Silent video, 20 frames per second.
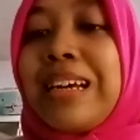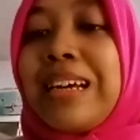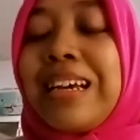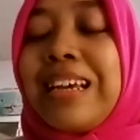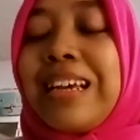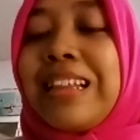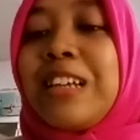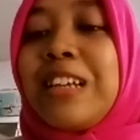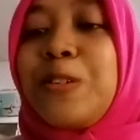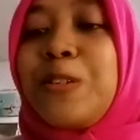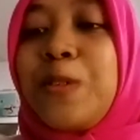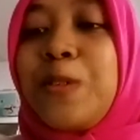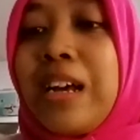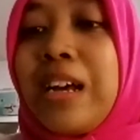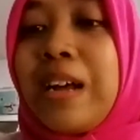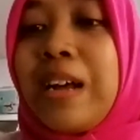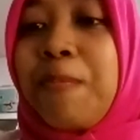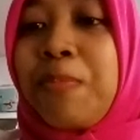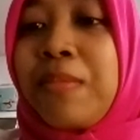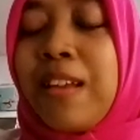kita
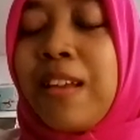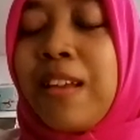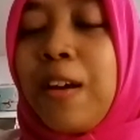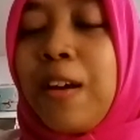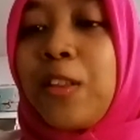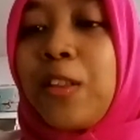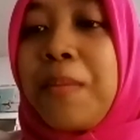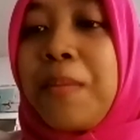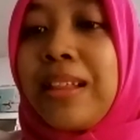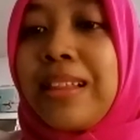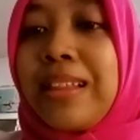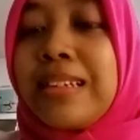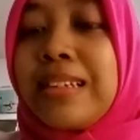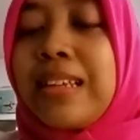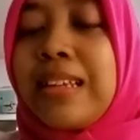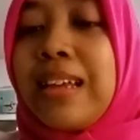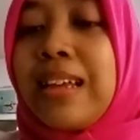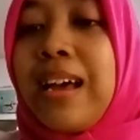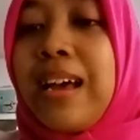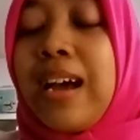juga
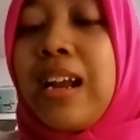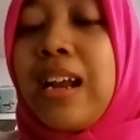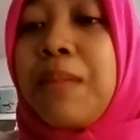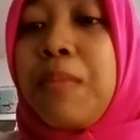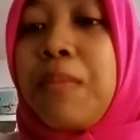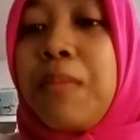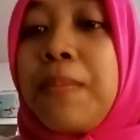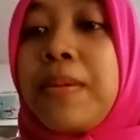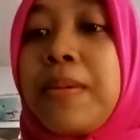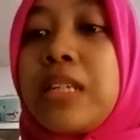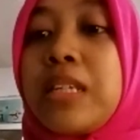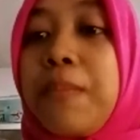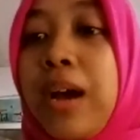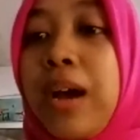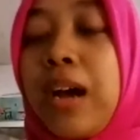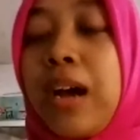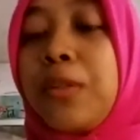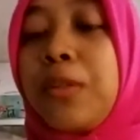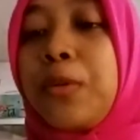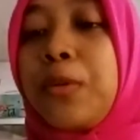otomatis akan lebih
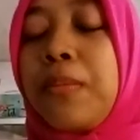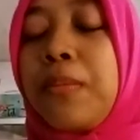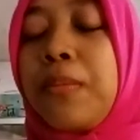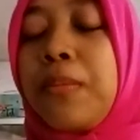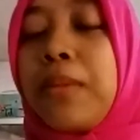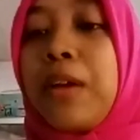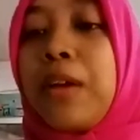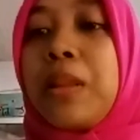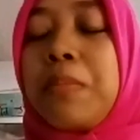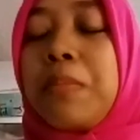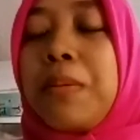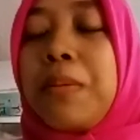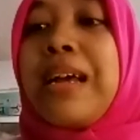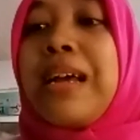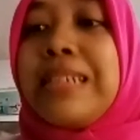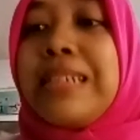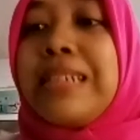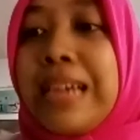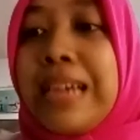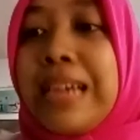bersemangat untuk mengikuti
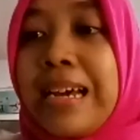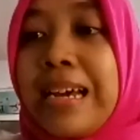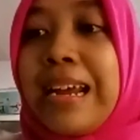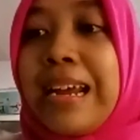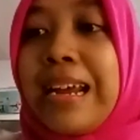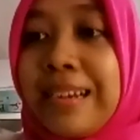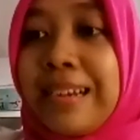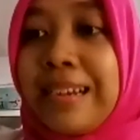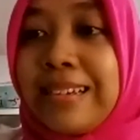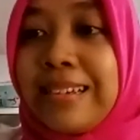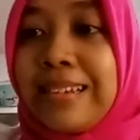pembelajaran.